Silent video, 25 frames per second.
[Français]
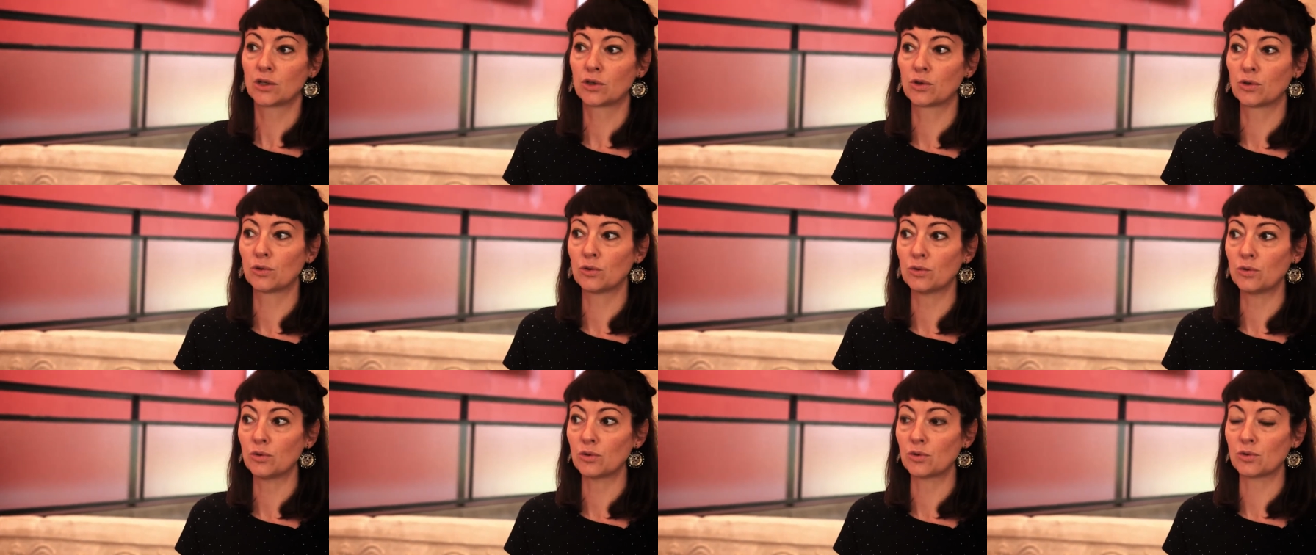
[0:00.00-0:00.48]

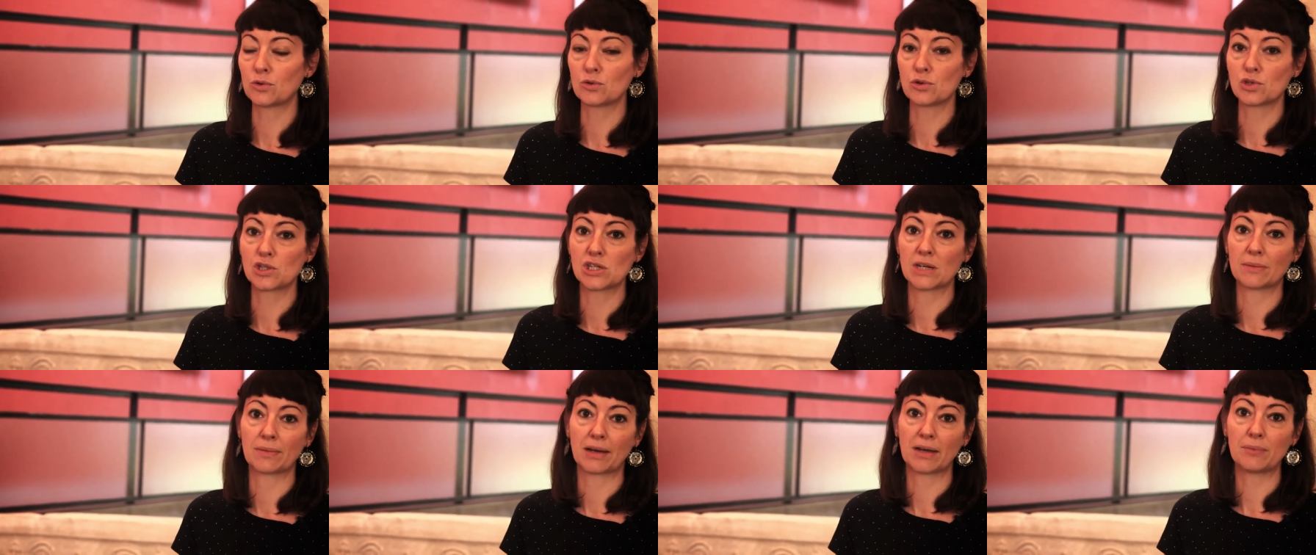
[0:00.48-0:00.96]
que
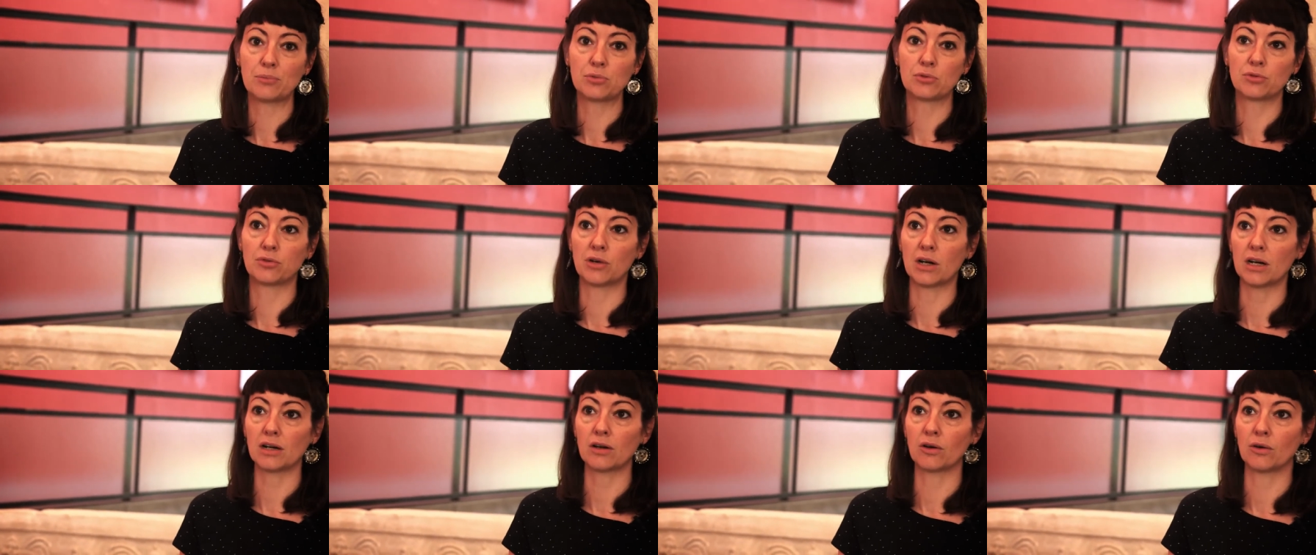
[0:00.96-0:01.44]
j'aimerais
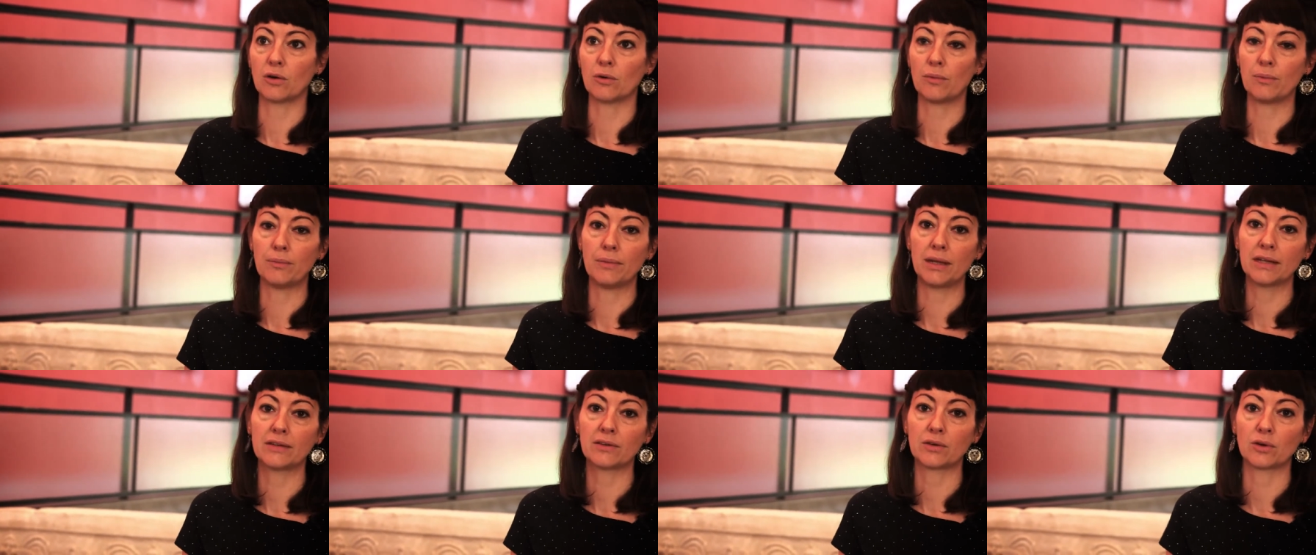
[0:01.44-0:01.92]
pouvoir
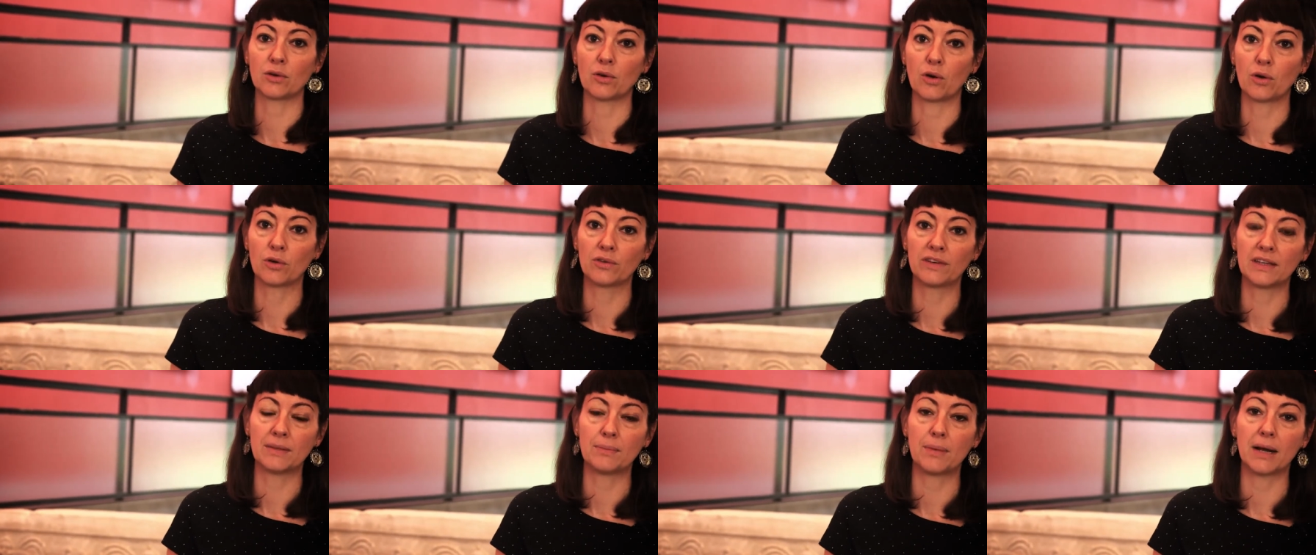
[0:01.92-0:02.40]
mettre
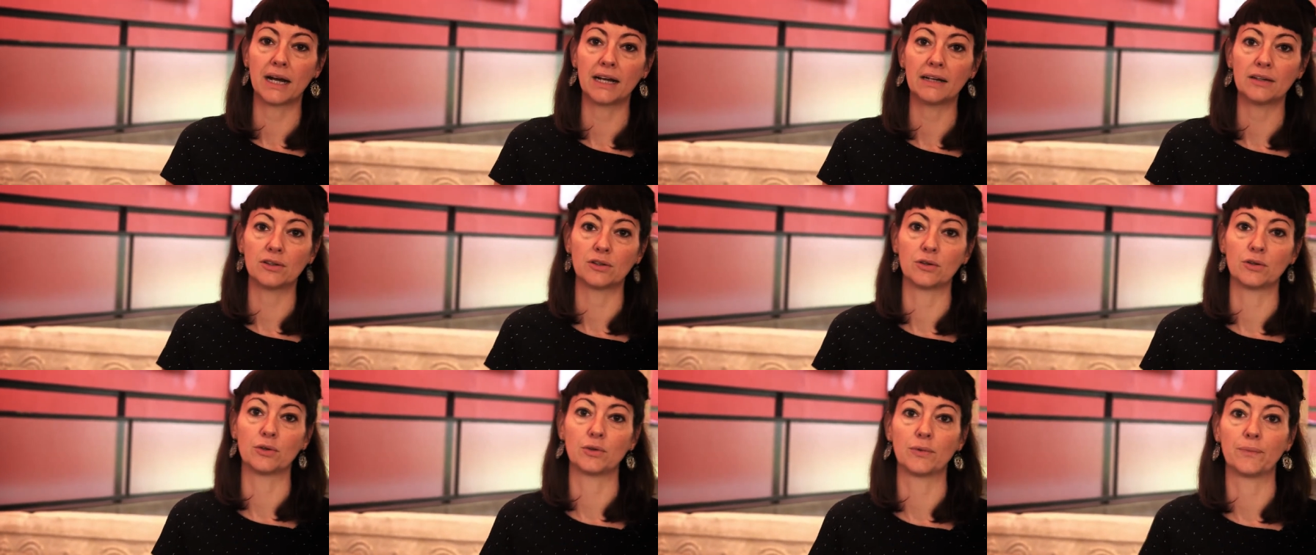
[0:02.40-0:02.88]
en
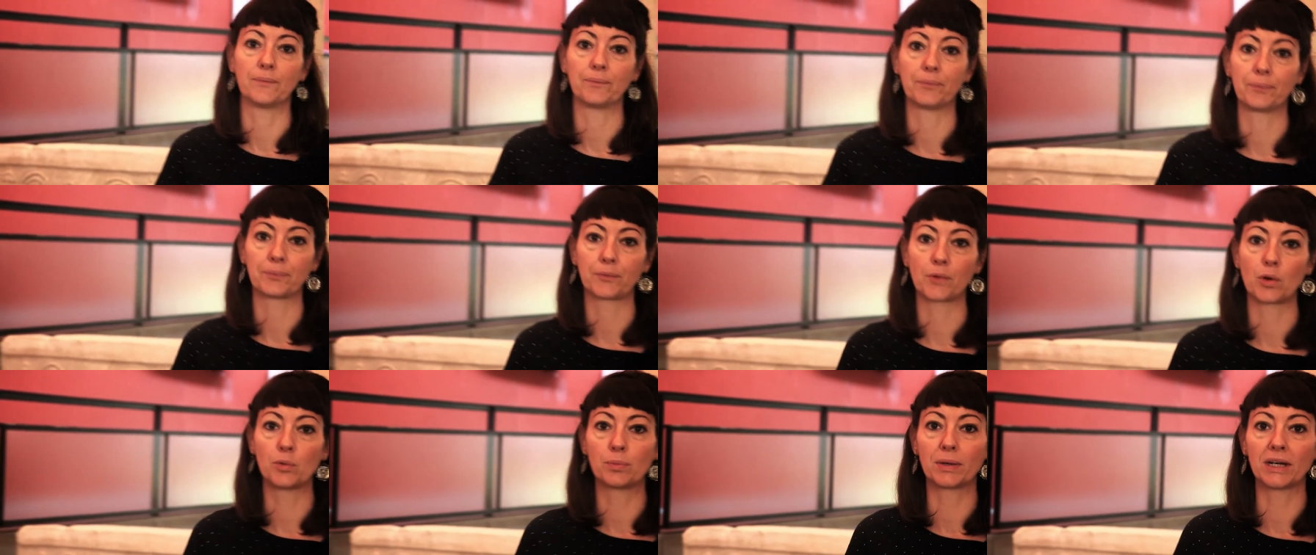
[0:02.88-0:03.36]
débat
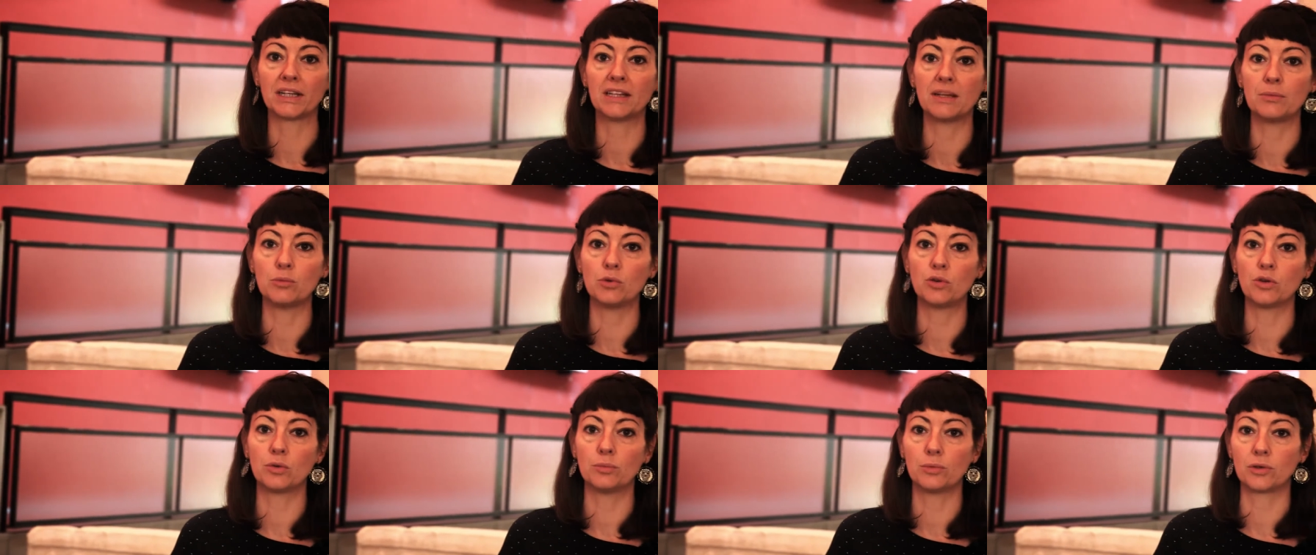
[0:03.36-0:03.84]
auprès
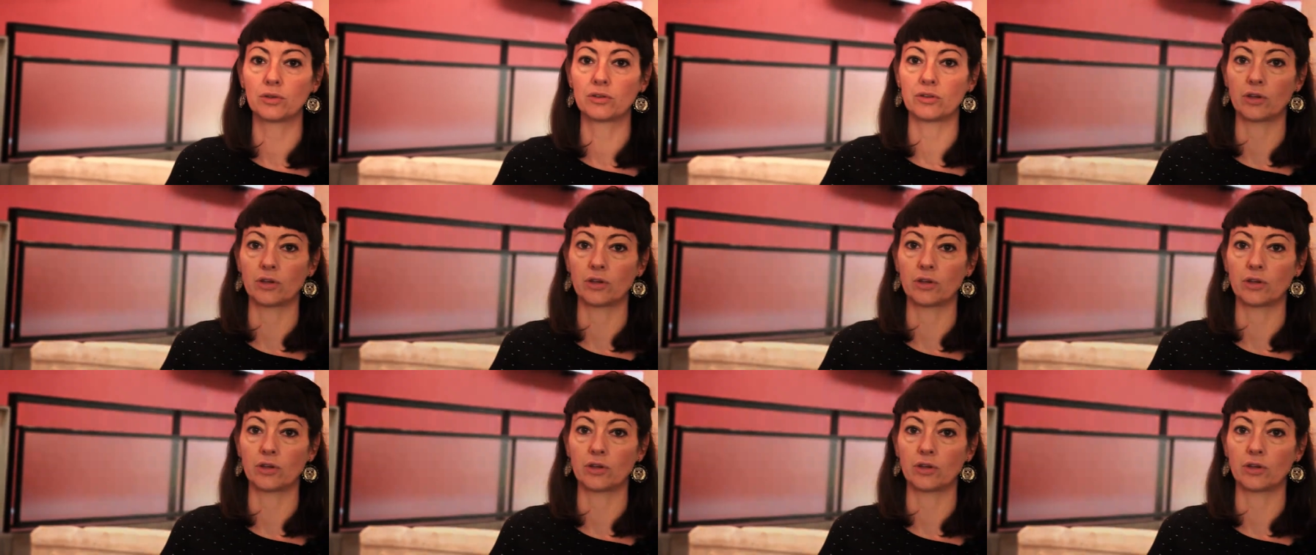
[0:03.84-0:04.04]
des musées au